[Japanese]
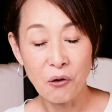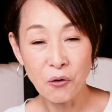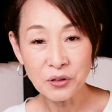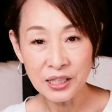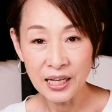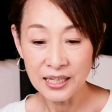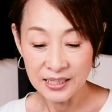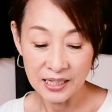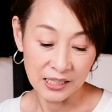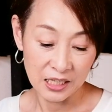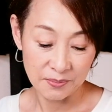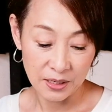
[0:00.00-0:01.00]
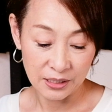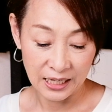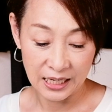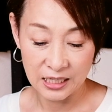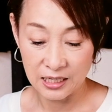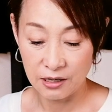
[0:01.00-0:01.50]
音程がずれてしまうだ
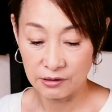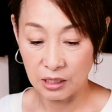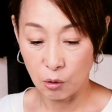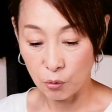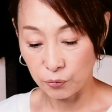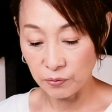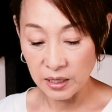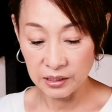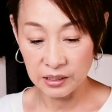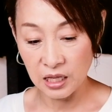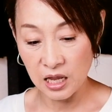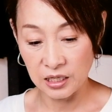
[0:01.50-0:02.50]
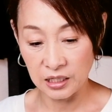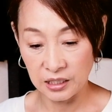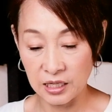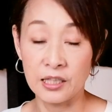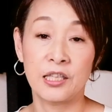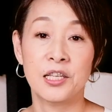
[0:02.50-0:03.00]
けじゃなくてこう不安定
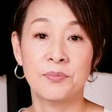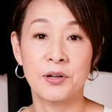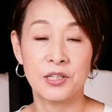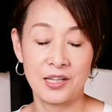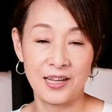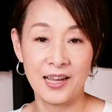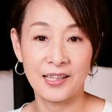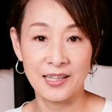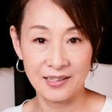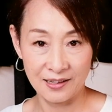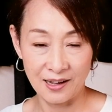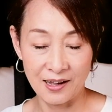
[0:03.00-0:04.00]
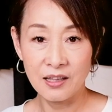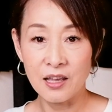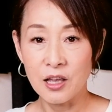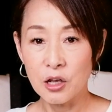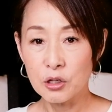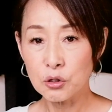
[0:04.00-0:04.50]
になってしまうじゃないですか。
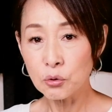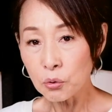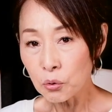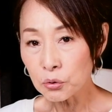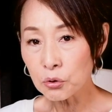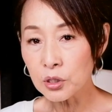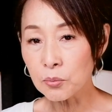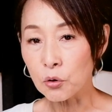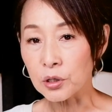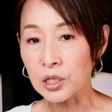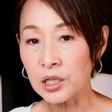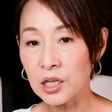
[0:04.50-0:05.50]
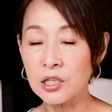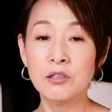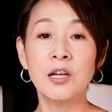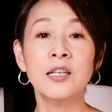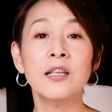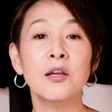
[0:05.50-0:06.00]
でそのことにも気
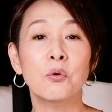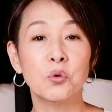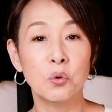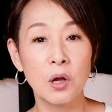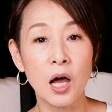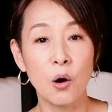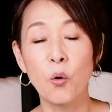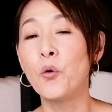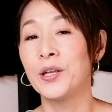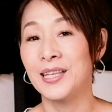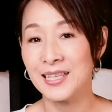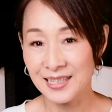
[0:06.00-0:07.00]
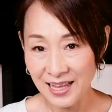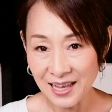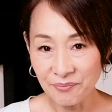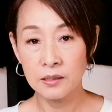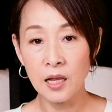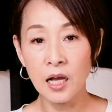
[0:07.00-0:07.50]
づかないことが多いんです
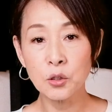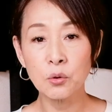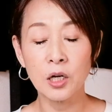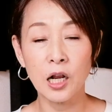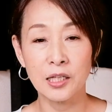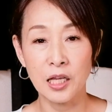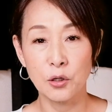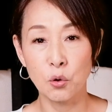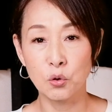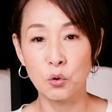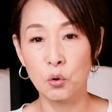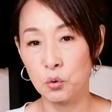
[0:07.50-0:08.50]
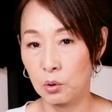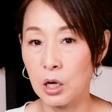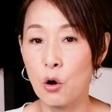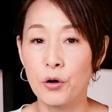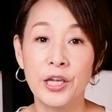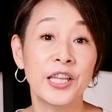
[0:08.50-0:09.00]
ね。で後からね録音と
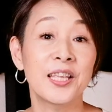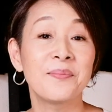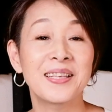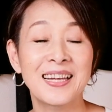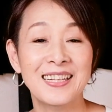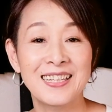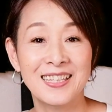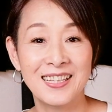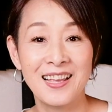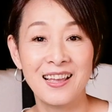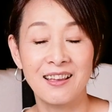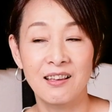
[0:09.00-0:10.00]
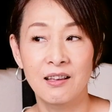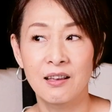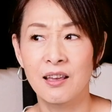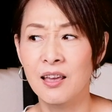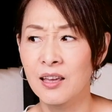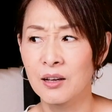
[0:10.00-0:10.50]
かを聞いてみたりして
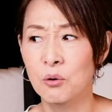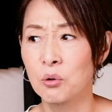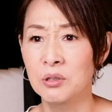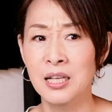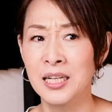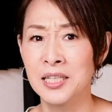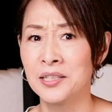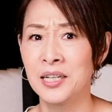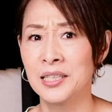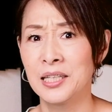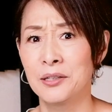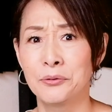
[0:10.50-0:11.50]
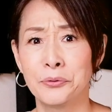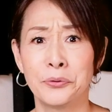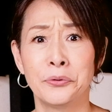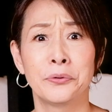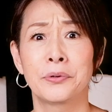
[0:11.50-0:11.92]
えこんなにずれてるの